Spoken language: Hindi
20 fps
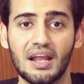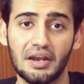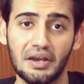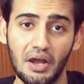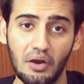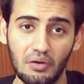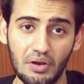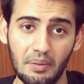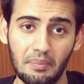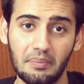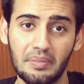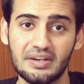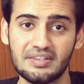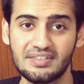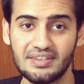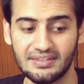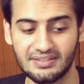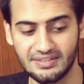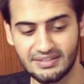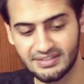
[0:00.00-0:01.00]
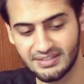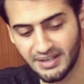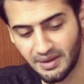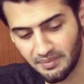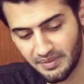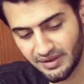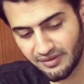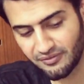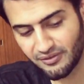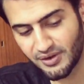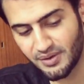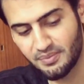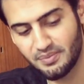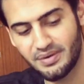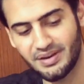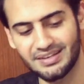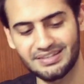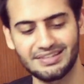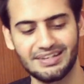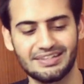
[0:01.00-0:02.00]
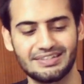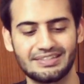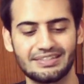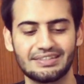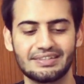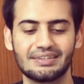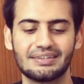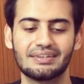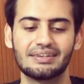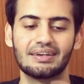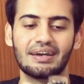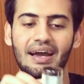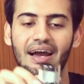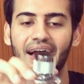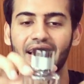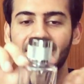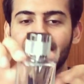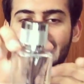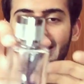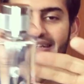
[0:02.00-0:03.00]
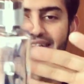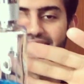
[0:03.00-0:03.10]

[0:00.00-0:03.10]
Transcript: नाउ नंबर सिक्स इज कमिंग फ्रॉम रसासी एंड इट